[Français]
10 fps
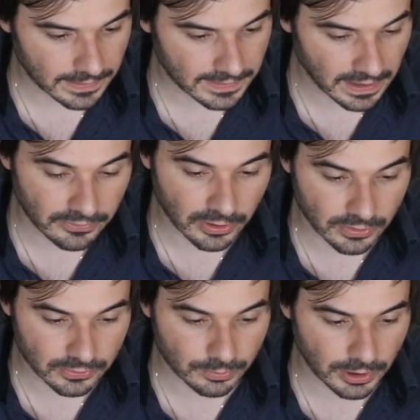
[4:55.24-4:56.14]
serveur
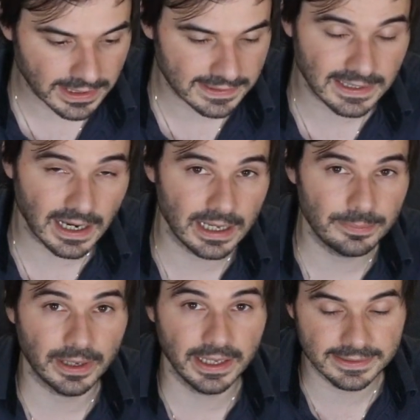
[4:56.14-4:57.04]
dans une boîte assez
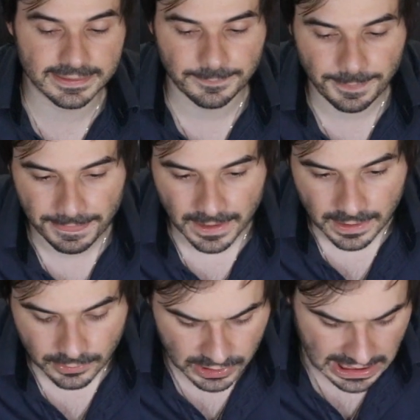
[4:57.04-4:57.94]
hype à
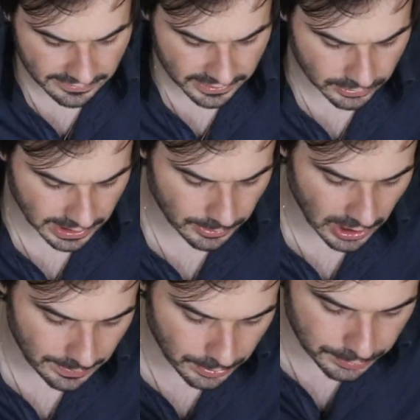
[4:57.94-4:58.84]
Donc il avait
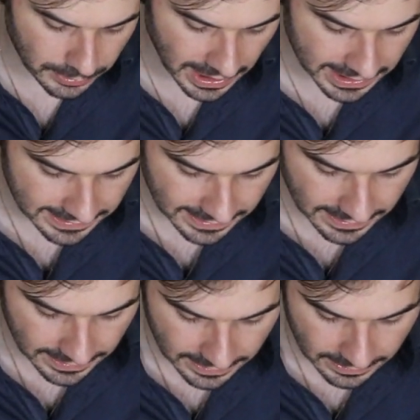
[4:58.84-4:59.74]
notamment la
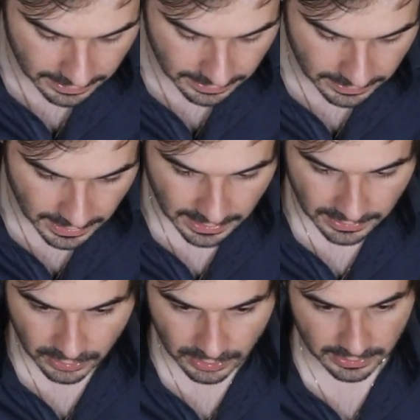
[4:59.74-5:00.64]
popularité, euh,
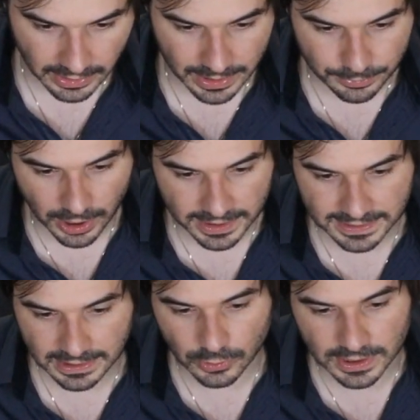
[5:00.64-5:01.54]
dans, la
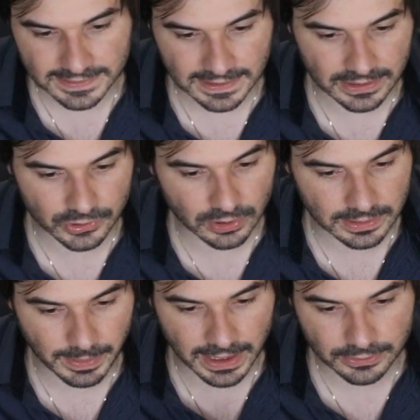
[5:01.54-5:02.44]
boîte, il connaissait les
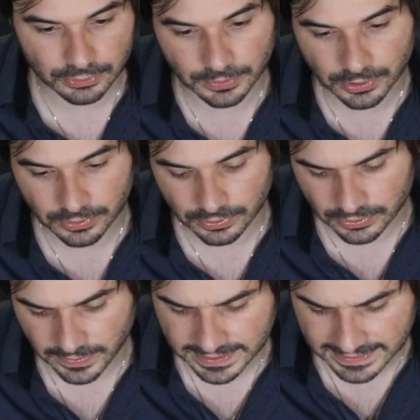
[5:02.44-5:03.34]
il parlait à tout le monde, donc
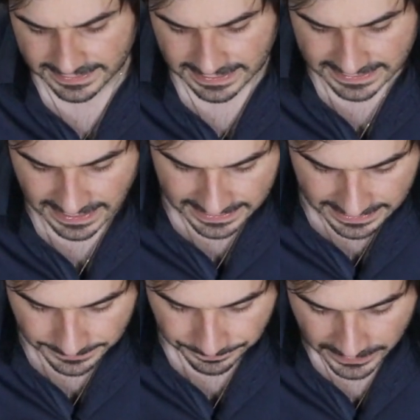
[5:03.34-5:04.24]
tu vois, ça,
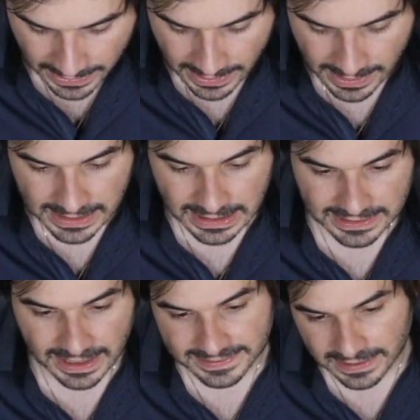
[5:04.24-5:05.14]
aidait. Il
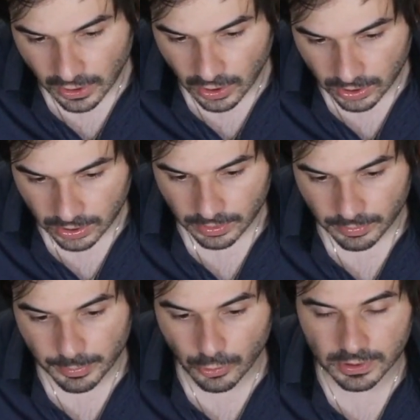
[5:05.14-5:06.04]
était assez grand,
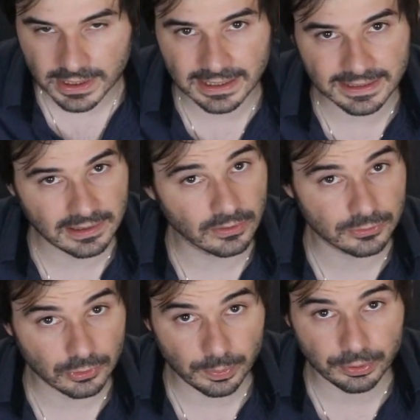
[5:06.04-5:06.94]
mais bon, il était en
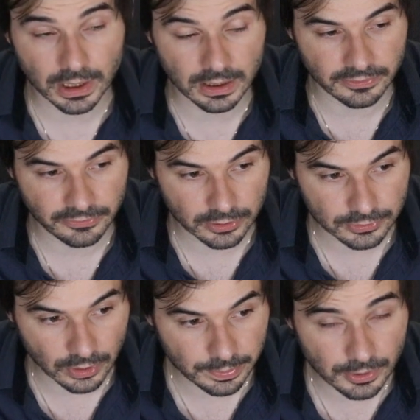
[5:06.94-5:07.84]
surpoids, en fort
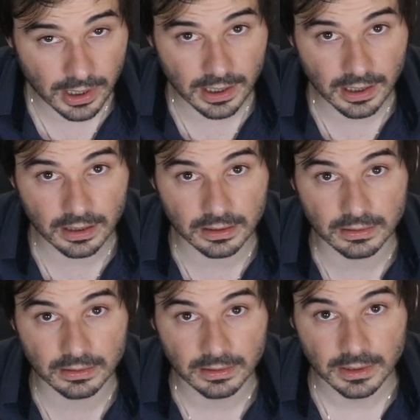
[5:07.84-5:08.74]
surpoids,
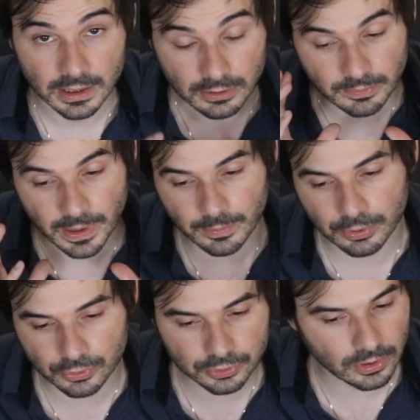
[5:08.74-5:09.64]
euh, barbe
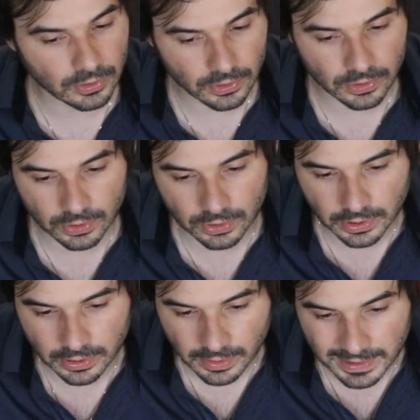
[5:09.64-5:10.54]
beaucoup trop
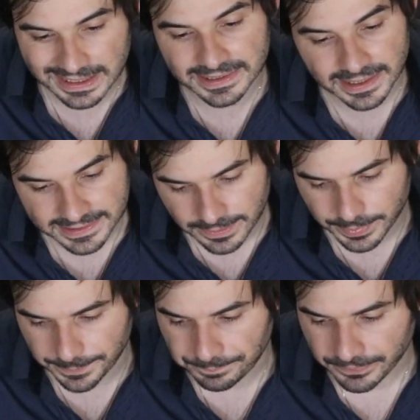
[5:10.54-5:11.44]
longue, il était très
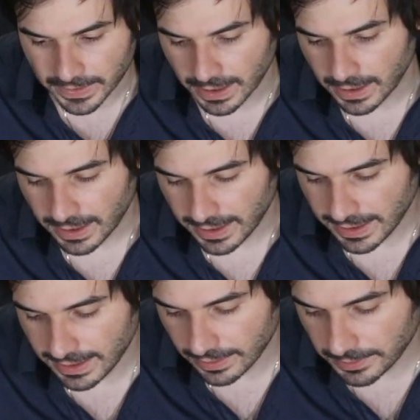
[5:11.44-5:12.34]
sympa.
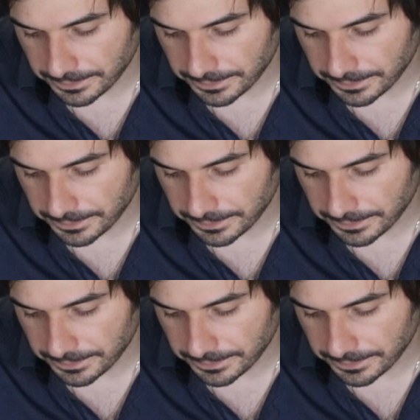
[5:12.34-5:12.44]
Et